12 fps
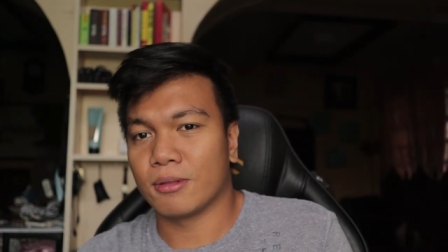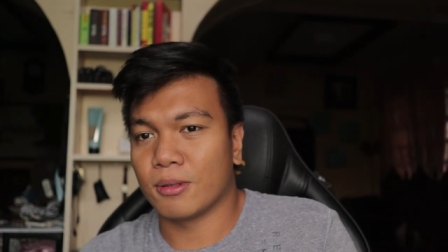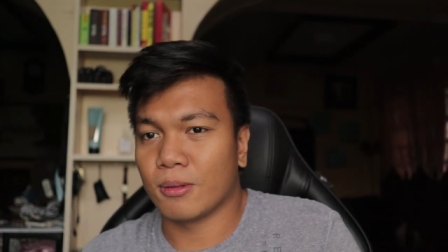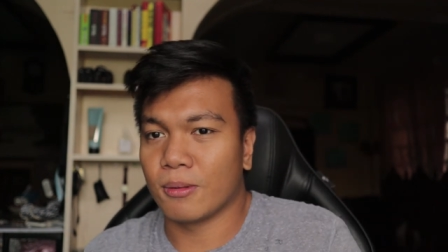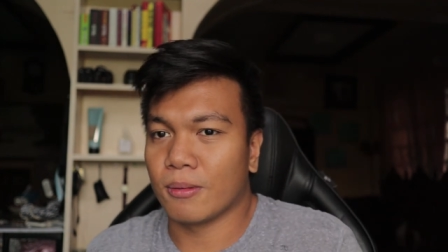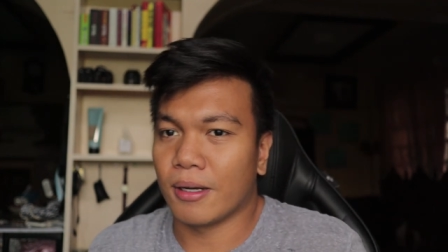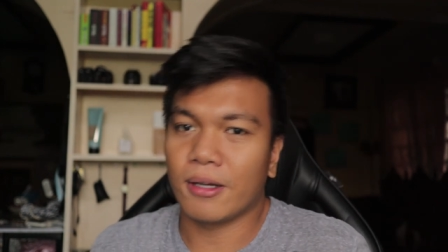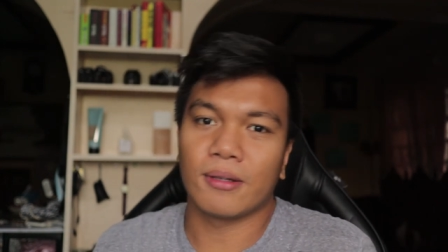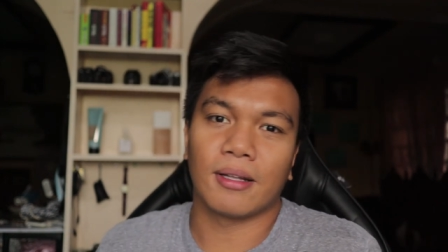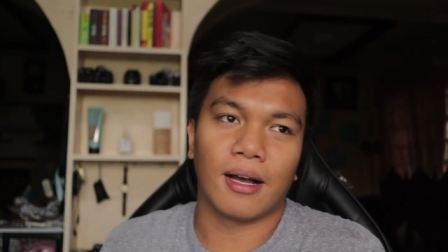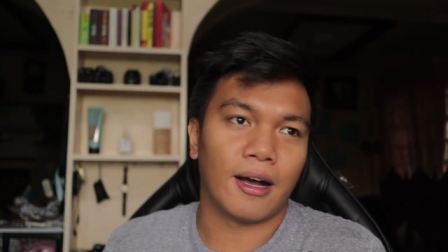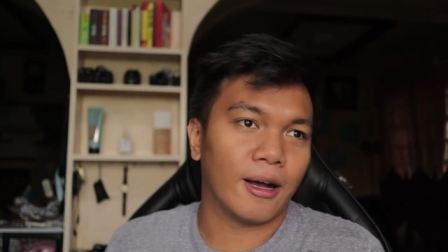So,
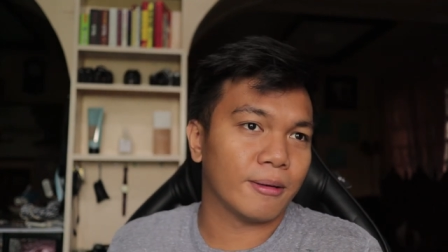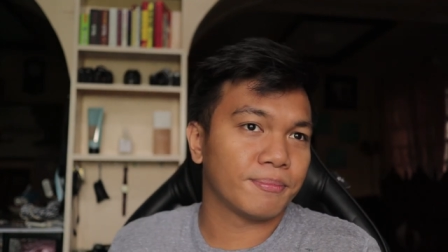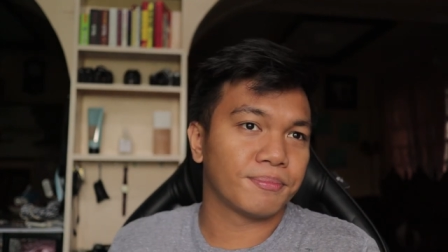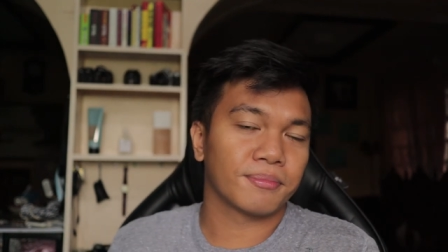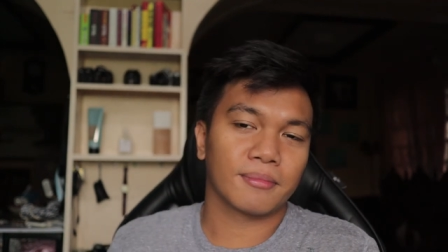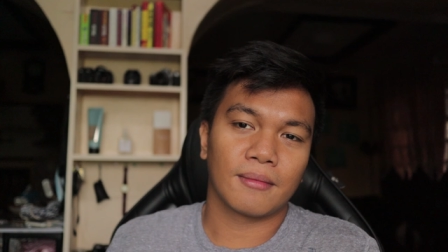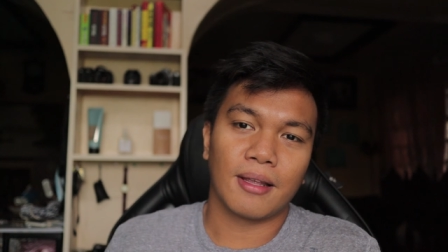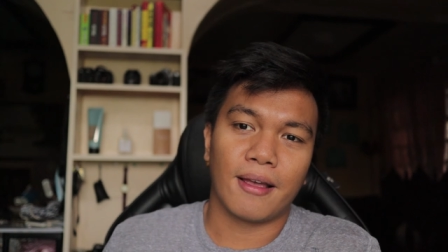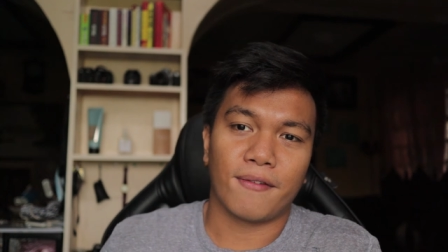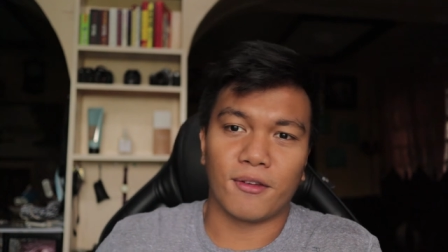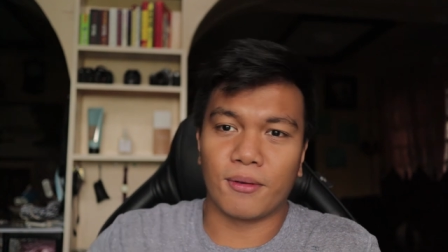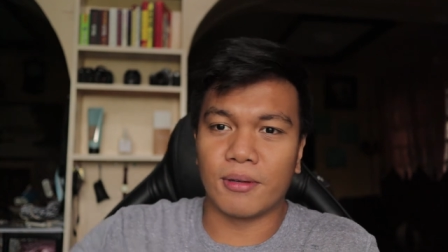ayun, uh,
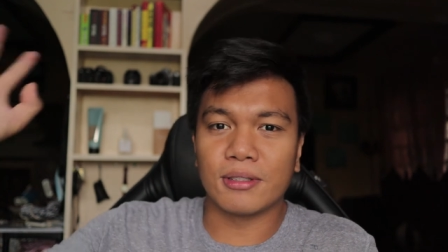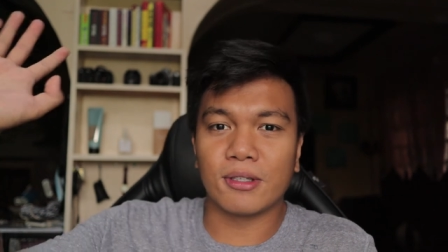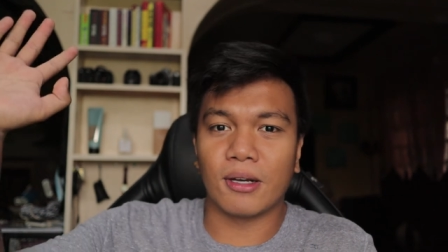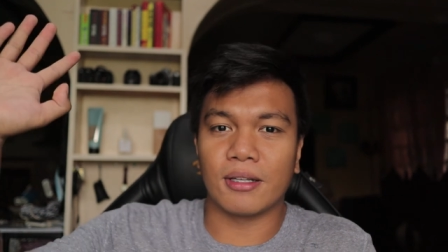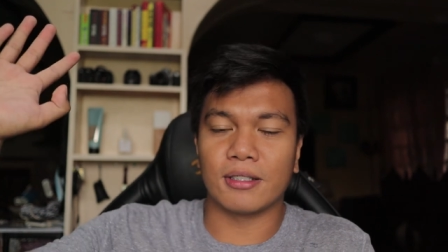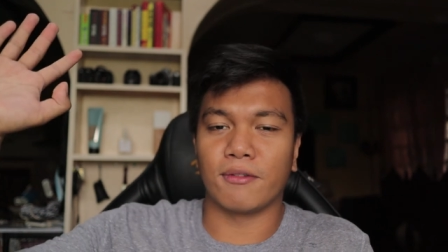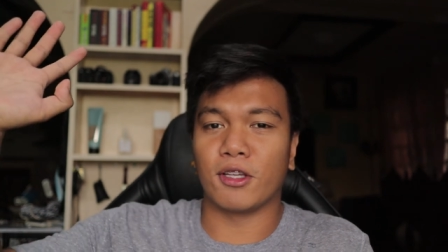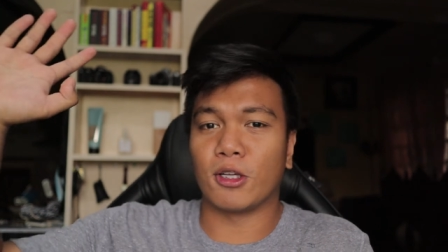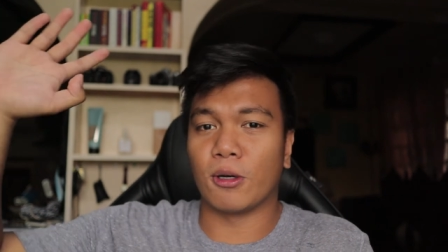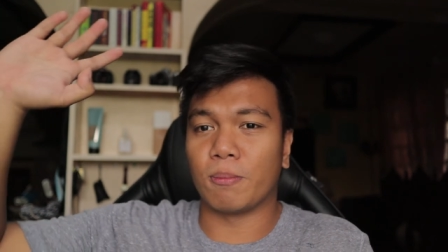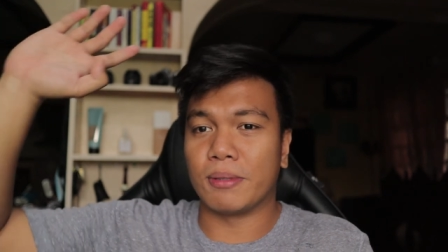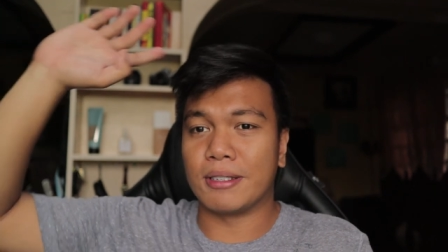if you enjoy this
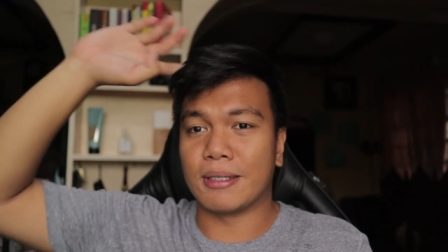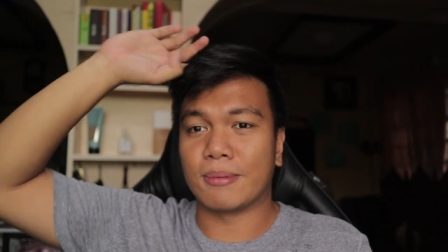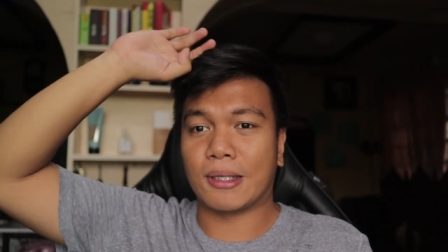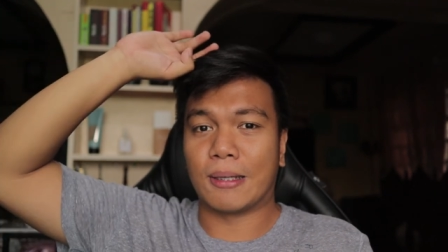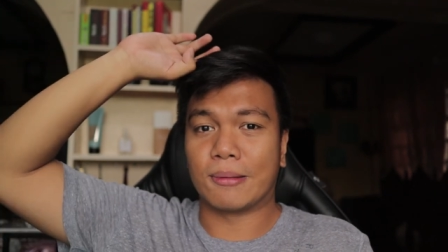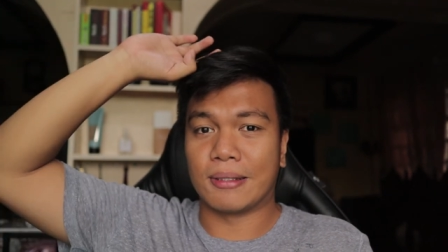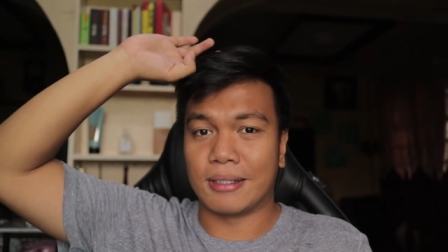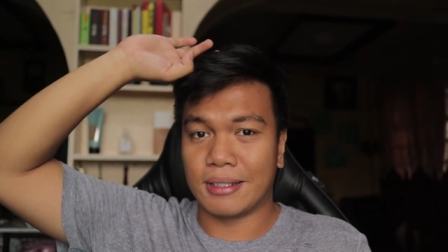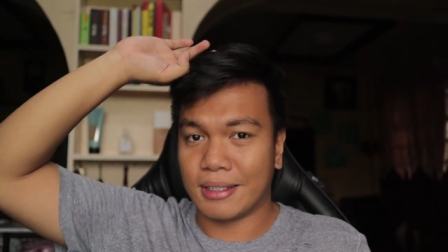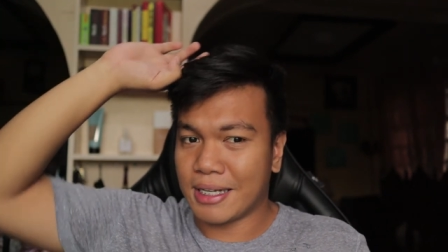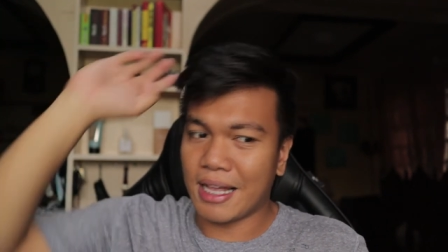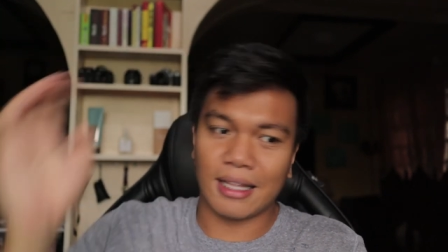video, please subscribe to
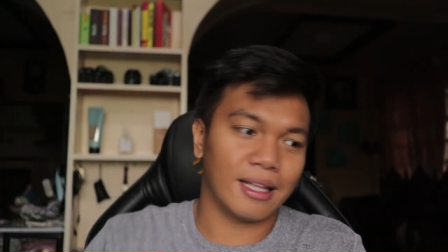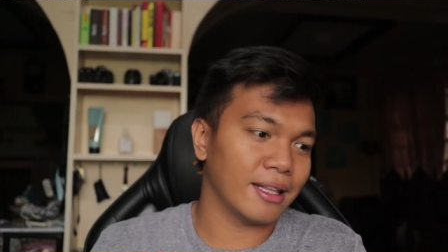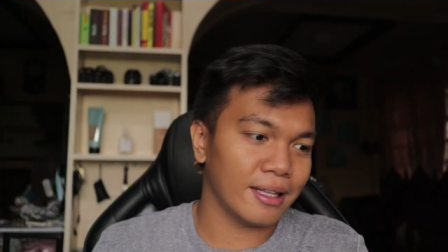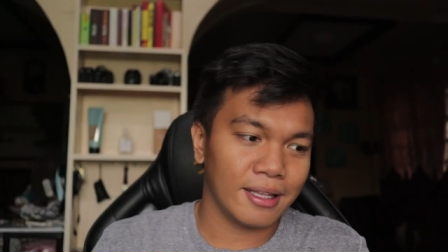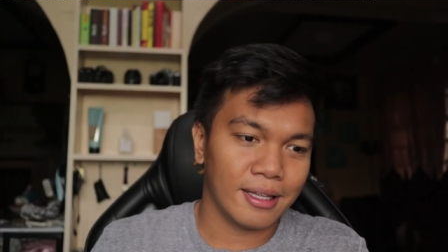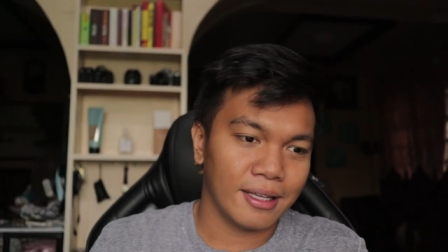this channel.